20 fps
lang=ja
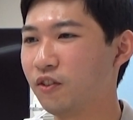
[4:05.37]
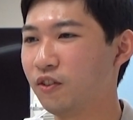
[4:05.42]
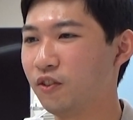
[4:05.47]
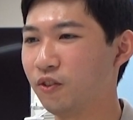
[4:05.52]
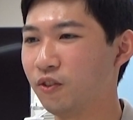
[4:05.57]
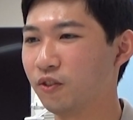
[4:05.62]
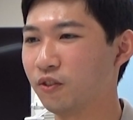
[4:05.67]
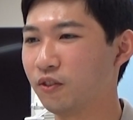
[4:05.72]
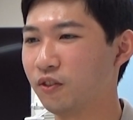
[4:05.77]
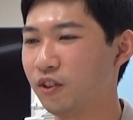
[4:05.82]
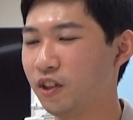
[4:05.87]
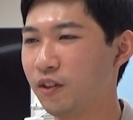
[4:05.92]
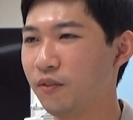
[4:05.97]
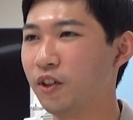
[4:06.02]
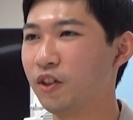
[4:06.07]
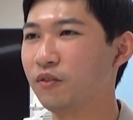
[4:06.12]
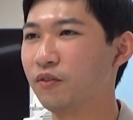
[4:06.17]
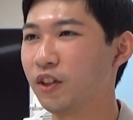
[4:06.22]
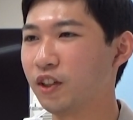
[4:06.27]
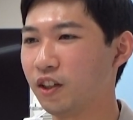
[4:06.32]
の
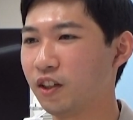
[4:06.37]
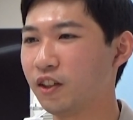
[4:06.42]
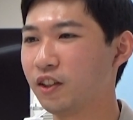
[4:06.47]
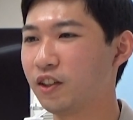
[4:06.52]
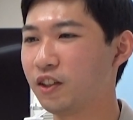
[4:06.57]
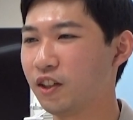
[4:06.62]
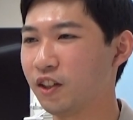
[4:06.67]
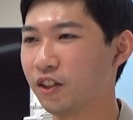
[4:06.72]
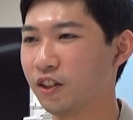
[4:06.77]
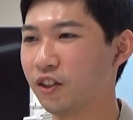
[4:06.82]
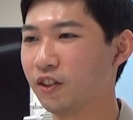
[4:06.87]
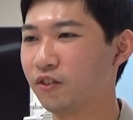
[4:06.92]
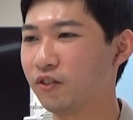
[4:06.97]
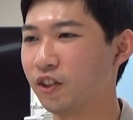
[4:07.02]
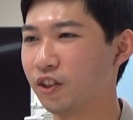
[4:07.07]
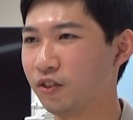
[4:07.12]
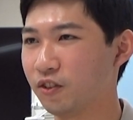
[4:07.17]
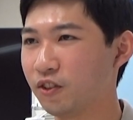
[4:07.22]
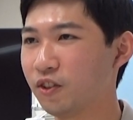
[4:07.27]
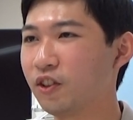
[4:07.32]
レベルまで引き上げてく
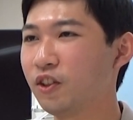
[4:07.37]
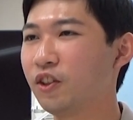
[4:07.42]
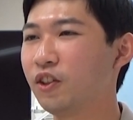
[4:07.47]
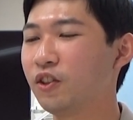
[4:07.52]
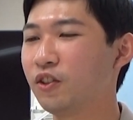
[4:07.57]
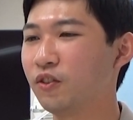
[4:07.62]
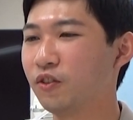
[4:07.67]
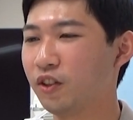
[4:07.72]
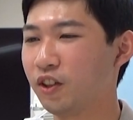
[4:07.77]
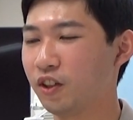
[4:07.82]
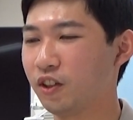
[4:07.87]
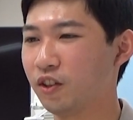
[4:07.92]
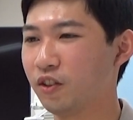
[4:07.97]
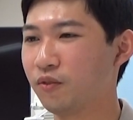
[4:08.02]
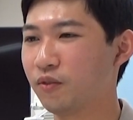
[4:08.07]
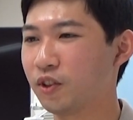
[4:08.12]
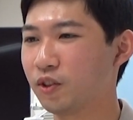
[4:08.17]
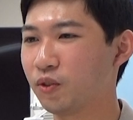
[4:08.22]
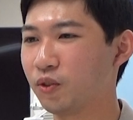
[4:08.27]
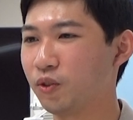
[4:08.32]
れるので、
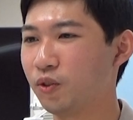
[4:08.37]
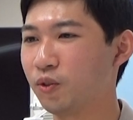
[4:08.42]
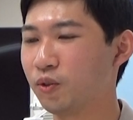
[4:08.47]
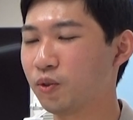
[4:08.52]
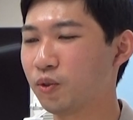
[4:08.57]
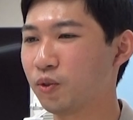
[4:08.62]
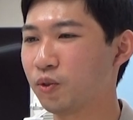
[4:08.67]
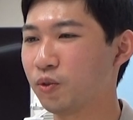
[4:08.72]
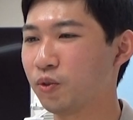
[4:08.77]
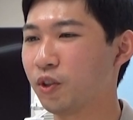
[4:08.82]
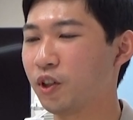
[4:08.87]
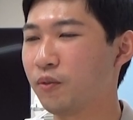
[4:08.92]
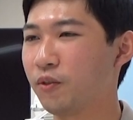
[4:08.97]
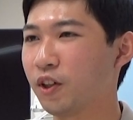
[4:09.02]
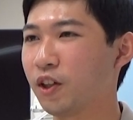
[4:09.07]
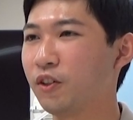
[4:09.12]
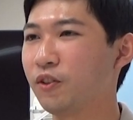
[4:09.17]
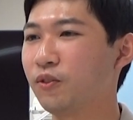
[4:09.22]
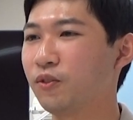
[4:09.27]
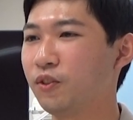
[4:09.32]
まあ、そういう論証集から
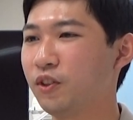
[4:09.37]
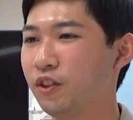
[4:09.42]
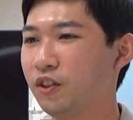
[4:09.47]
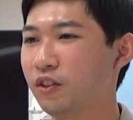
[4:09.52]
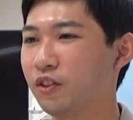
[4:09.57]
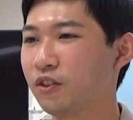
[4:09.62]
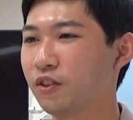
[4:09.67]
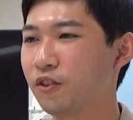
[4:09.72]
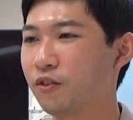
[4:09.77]
分かるように